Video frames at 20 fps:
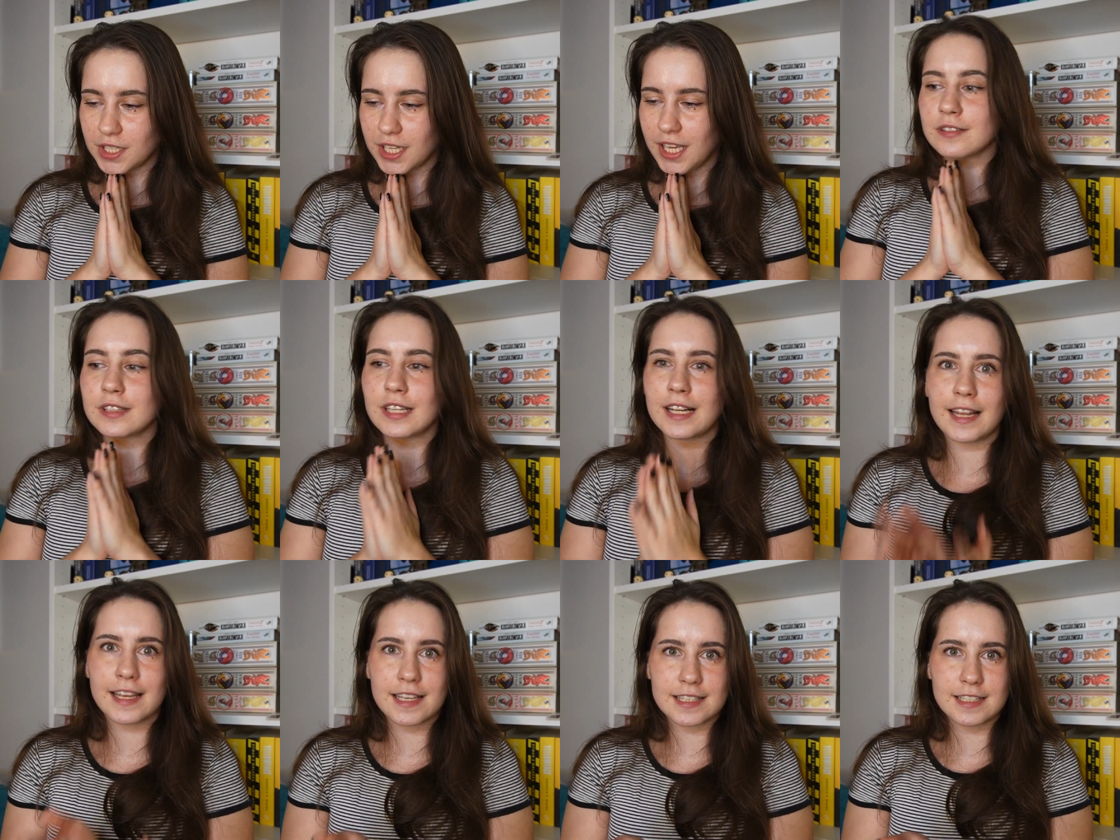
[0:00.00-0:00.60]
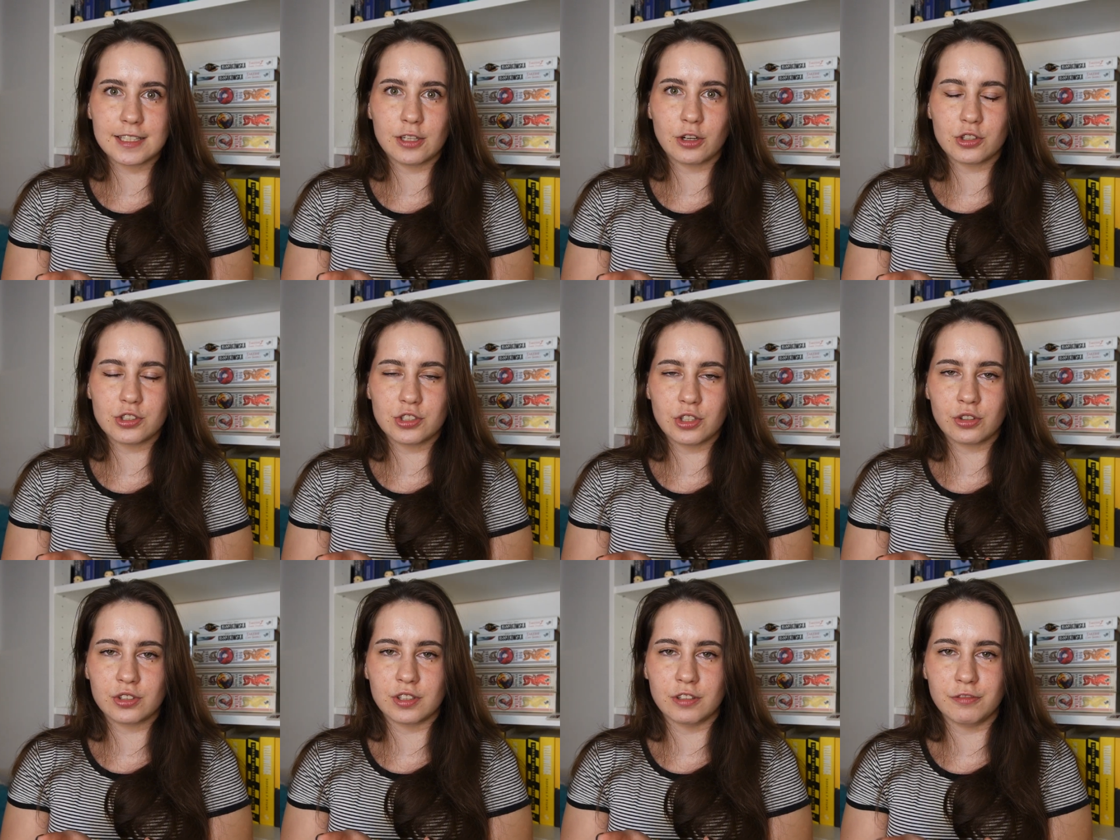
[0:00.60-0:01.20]
Tyle jeśli
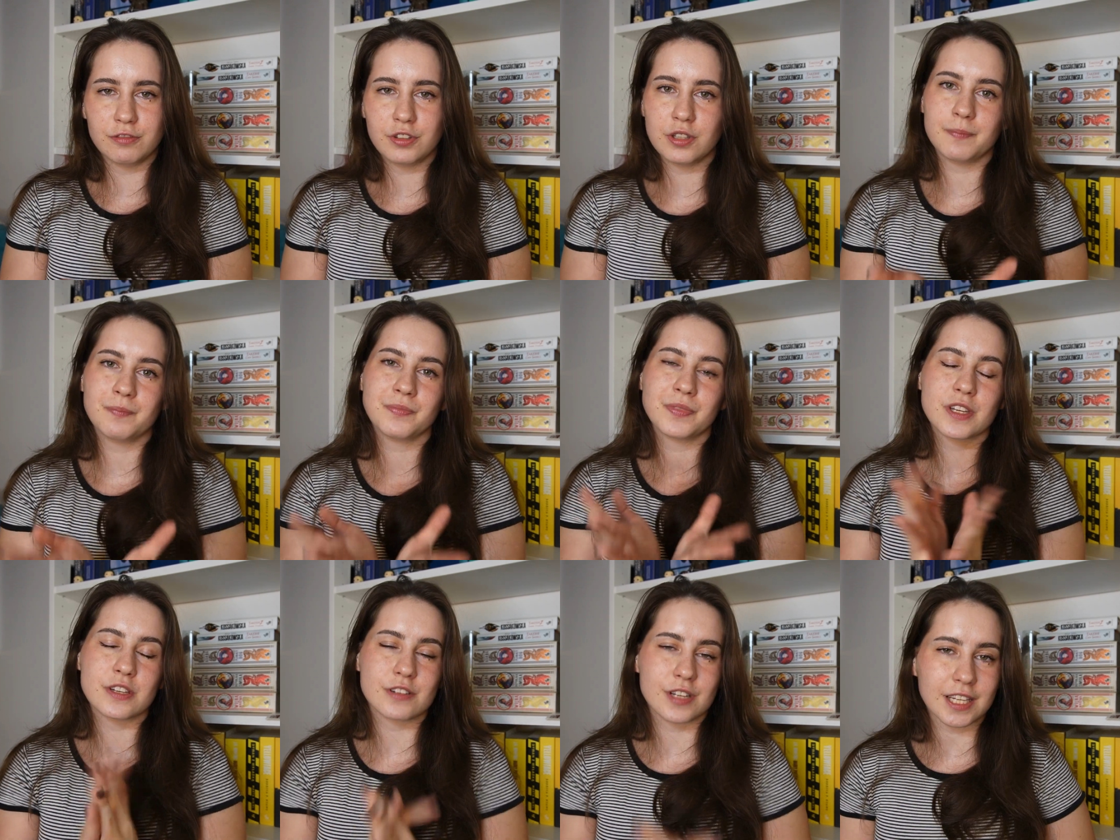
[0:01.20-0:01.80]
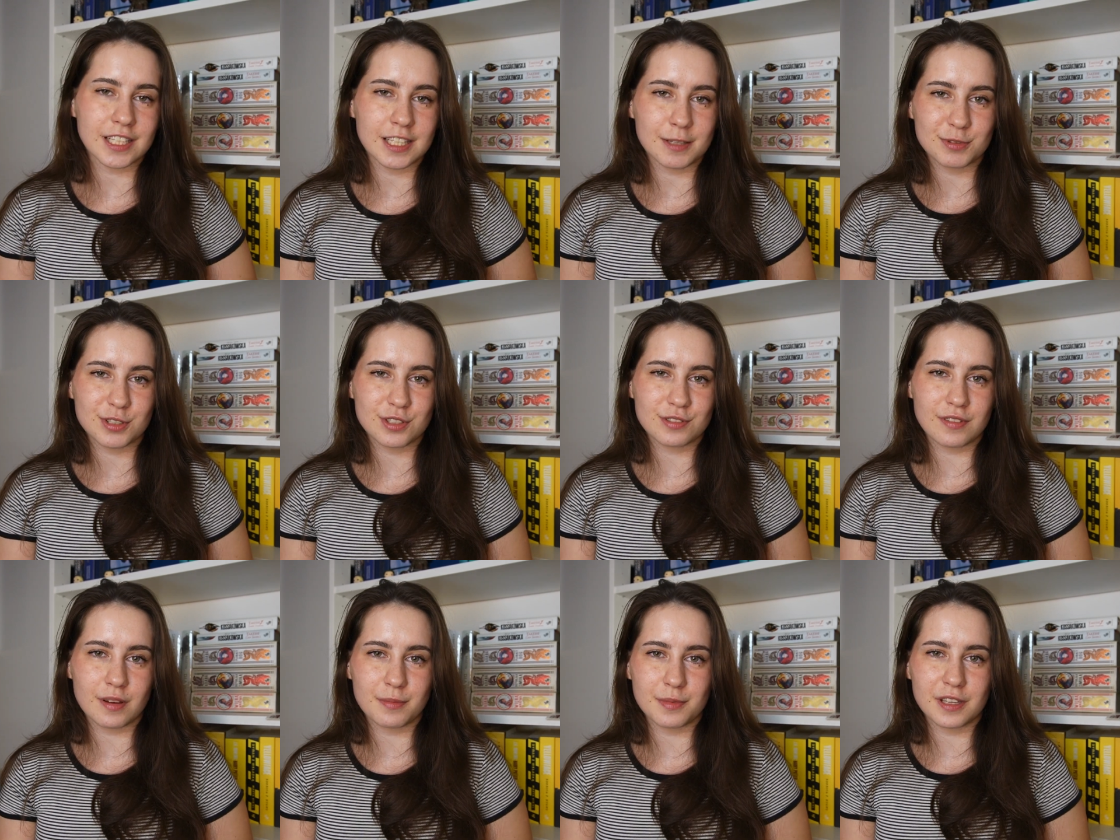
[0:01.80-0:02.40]
chodzi o ten film, żegnam
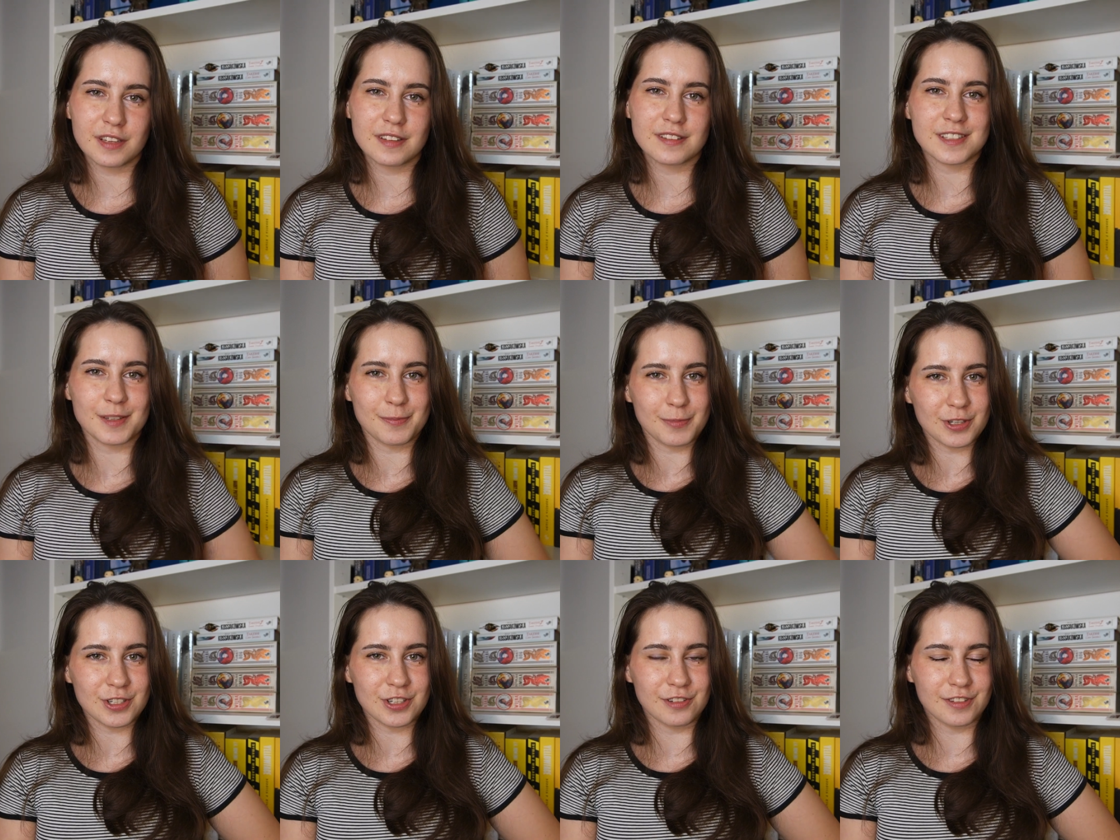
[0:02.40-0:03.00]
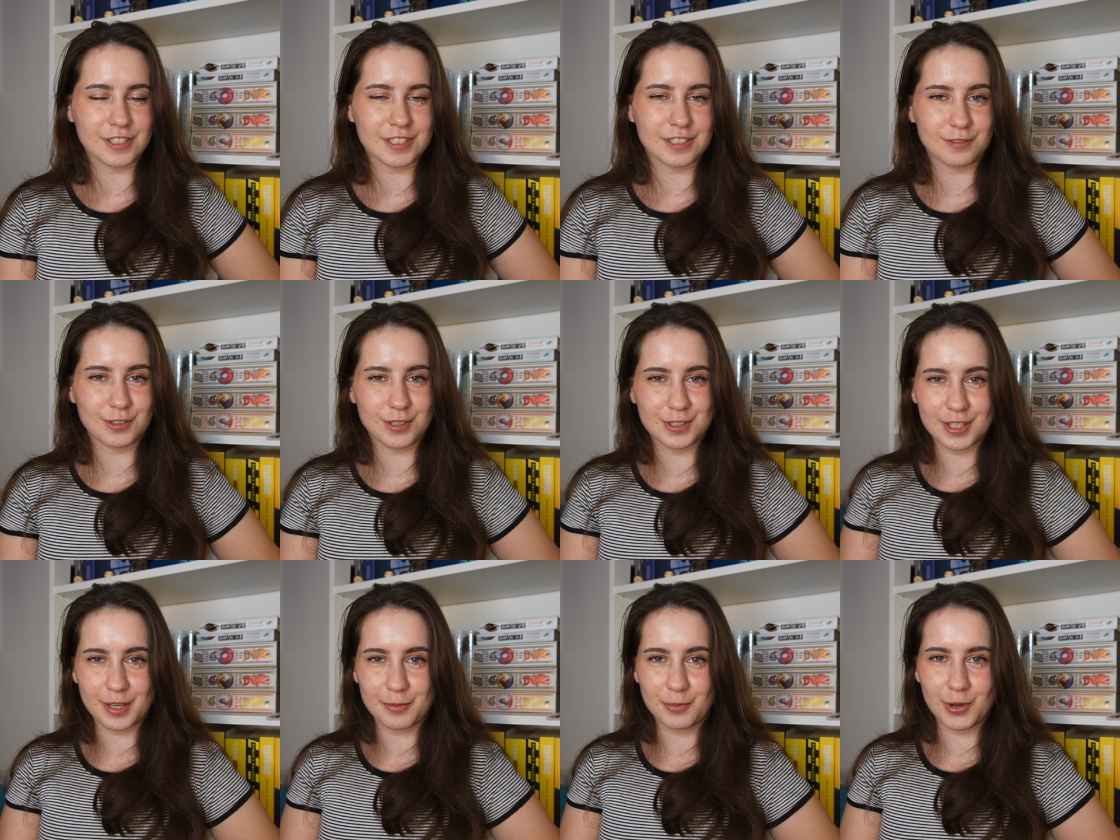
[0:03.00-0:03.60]
się z wami, zapraszam was na
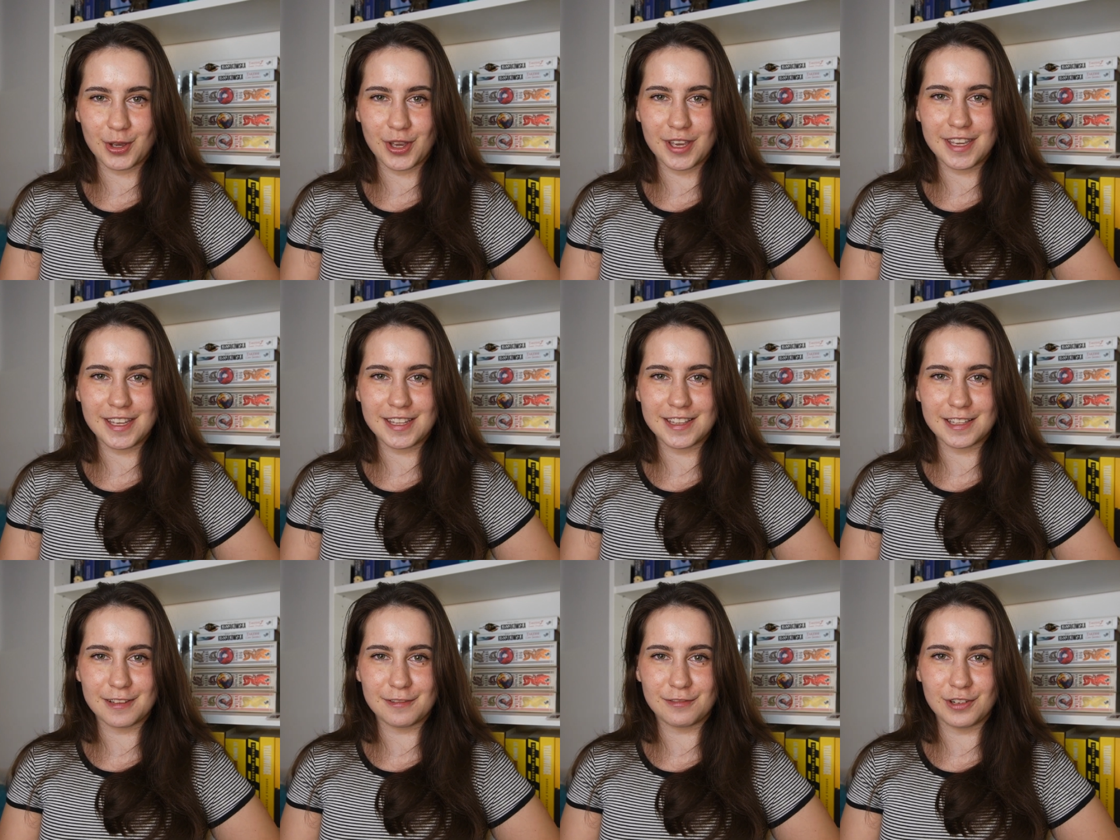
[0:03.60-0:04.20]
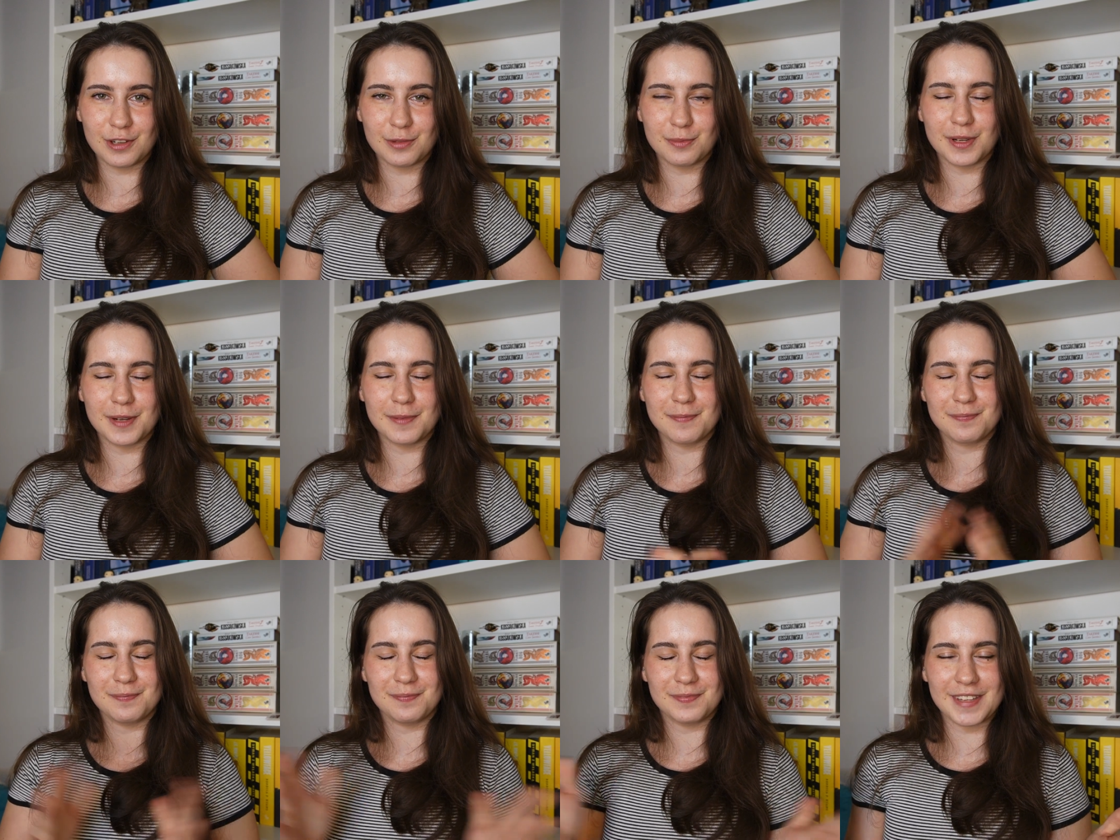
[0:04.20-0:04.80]
wszystkie moje inne filmy.